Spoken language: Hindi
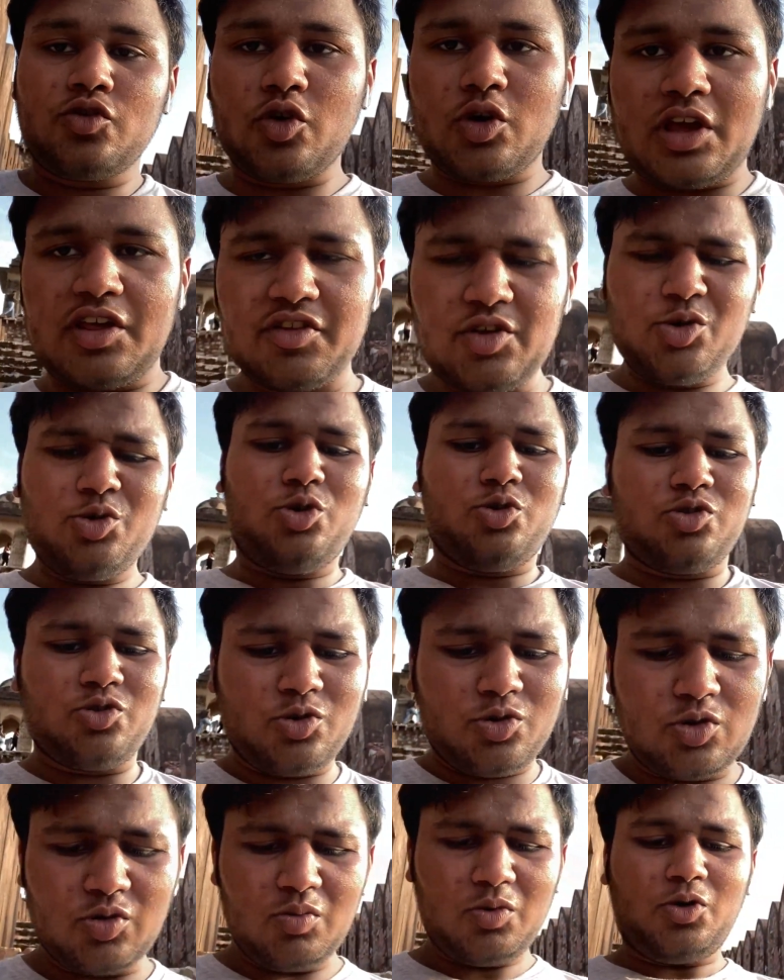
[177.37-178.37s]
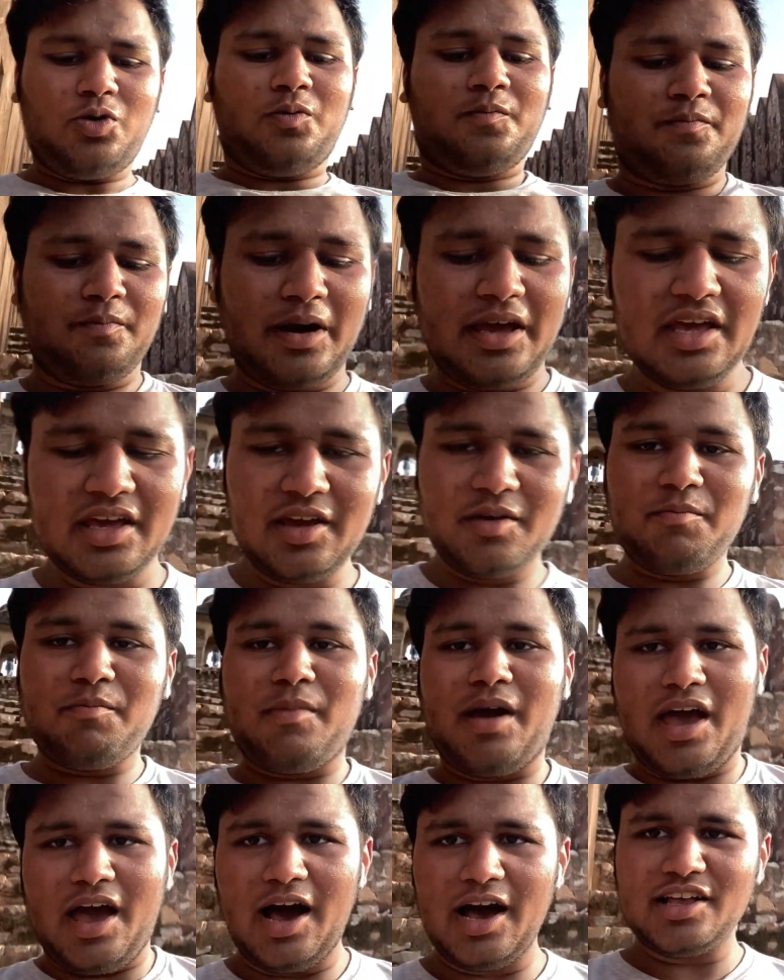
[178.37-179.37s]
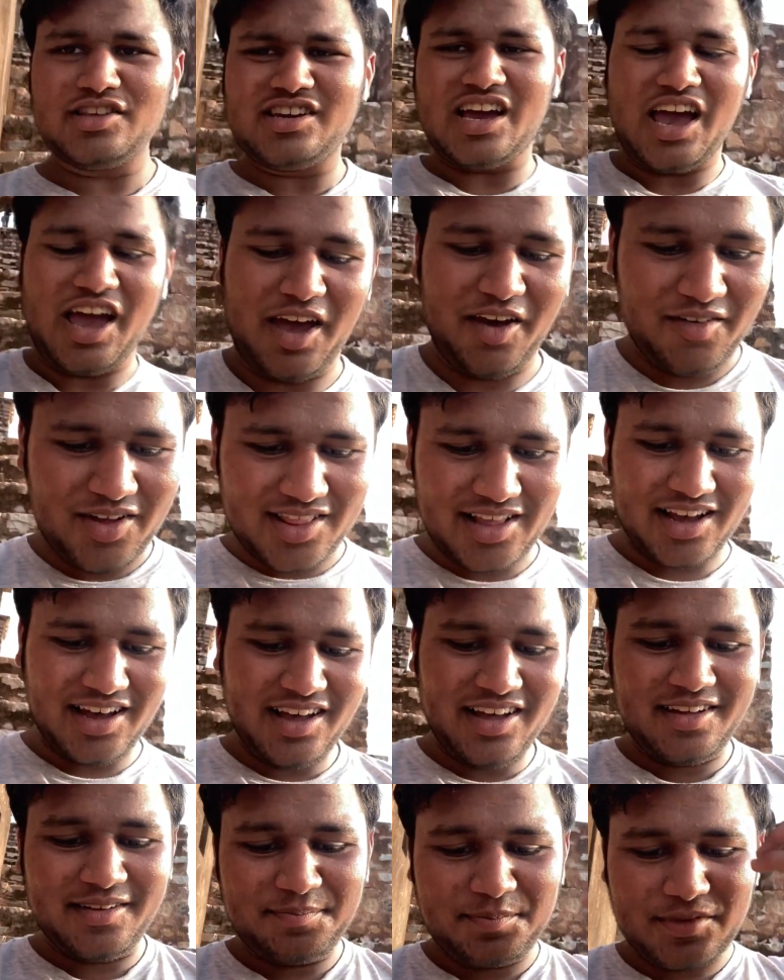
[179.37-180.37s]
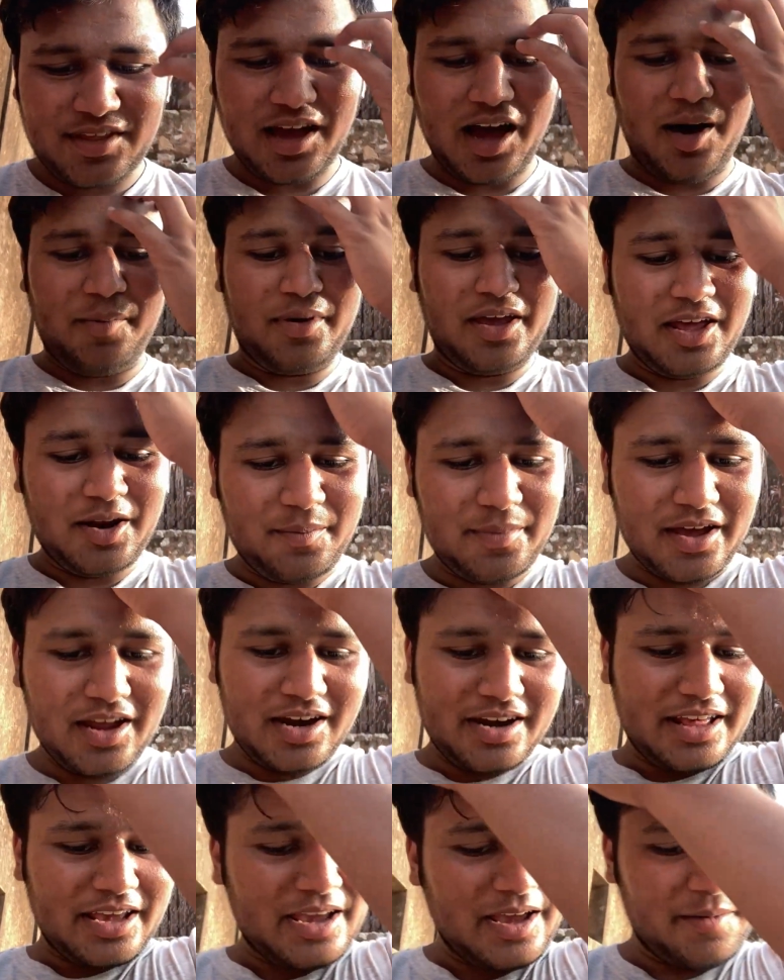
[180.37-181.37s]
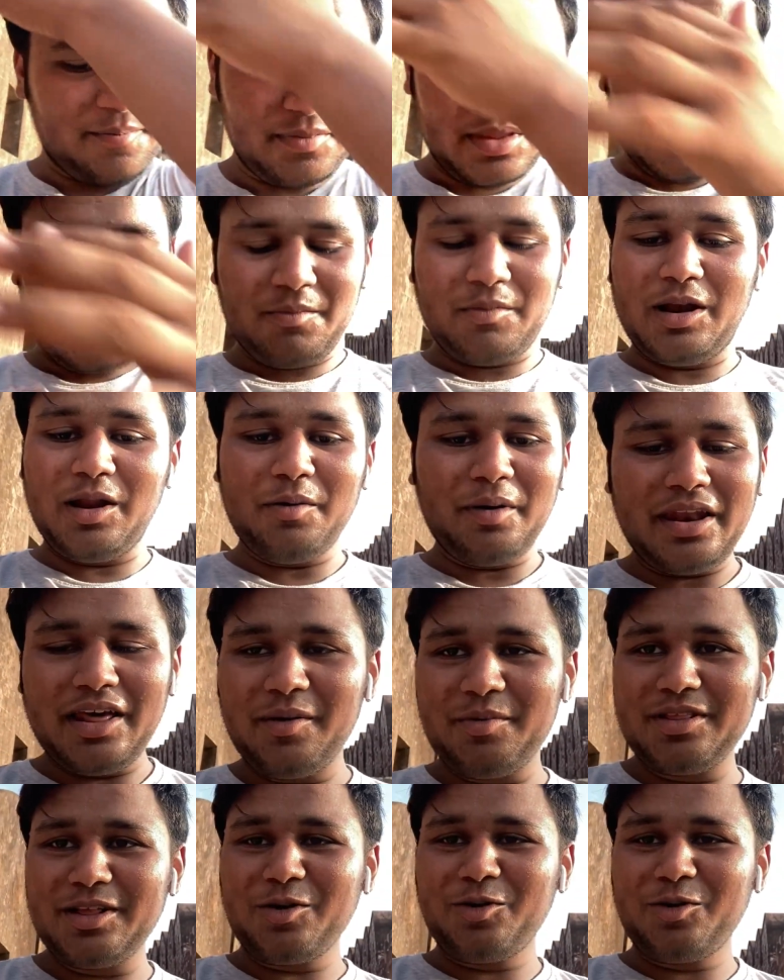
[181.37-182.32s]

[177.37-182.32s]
सो so, कैसे हो दोस्तों तुम लोग भाई मैं आज आया हुआ था आमेर पे ठीक है मतलब मैंने अभी